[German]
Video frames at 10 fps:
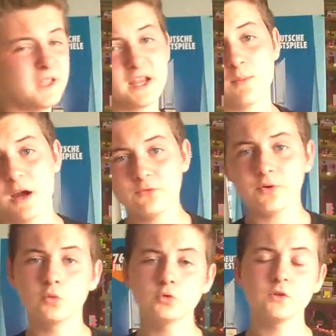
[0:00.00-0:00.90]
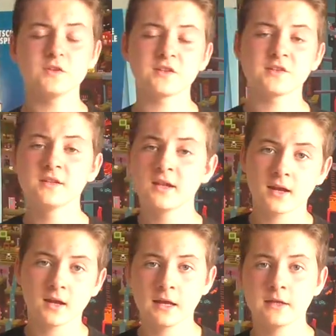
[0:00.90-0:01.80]
Naja, meine Vermutung ist, dass die
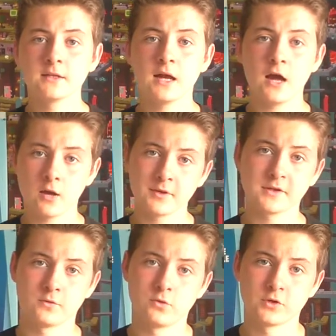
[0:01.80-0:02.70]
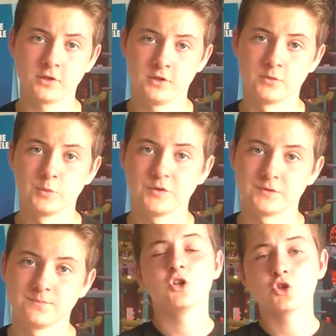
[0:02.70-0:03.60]
Lehrer keine Arbeiten korrigieren
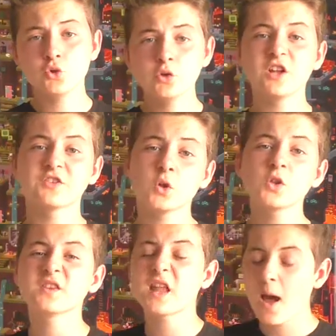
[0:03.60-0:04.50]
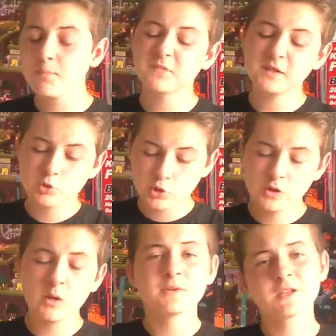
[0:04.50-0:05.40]
müssen. Schüler sollten ab dem
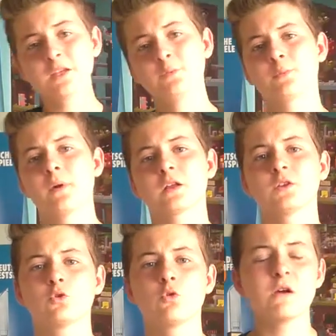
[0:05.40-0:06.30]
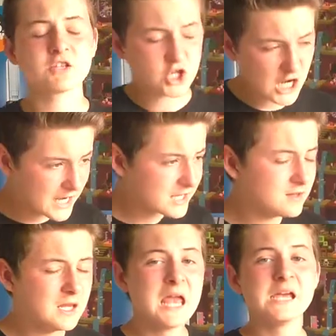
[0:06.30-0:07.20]
Schülerbetriebspraktikum
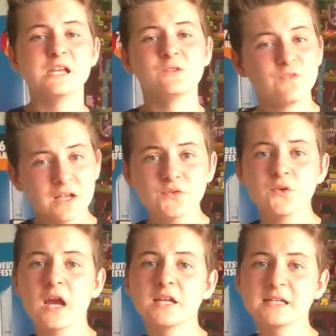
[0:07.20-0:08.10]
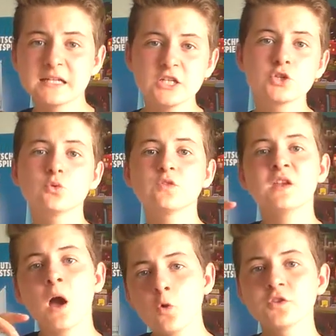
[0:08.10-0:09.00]
entscheiden, in was für eine Richtung
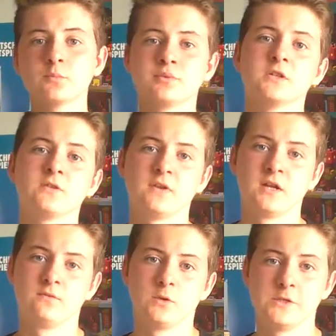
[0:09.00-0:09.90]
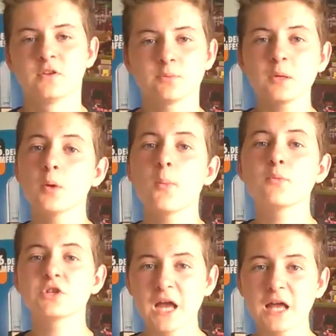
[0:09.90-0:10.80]
sie ausgebildet werden wollen. Es bringt mir
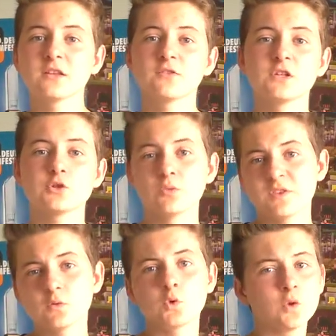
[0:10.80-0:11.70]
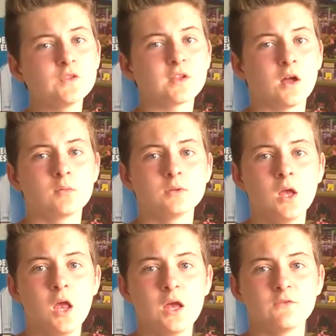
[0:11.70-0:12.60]
nämlich gar nichts, wenn ich Musik und Kunst habe,
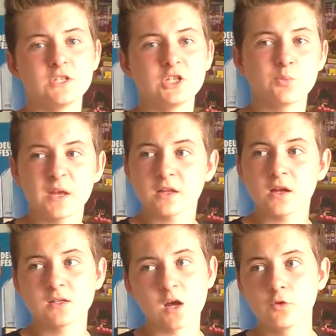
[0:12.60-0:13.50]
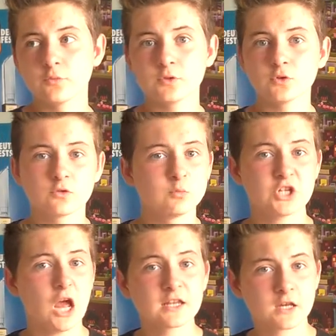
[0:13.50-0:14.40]
wenn ich später eine Ausbildung zum
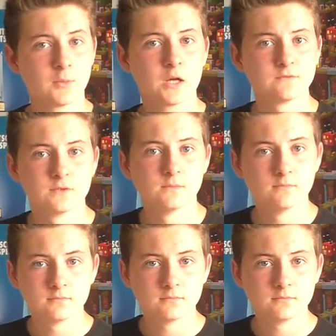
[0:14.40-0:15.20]
Mechaniker machen will.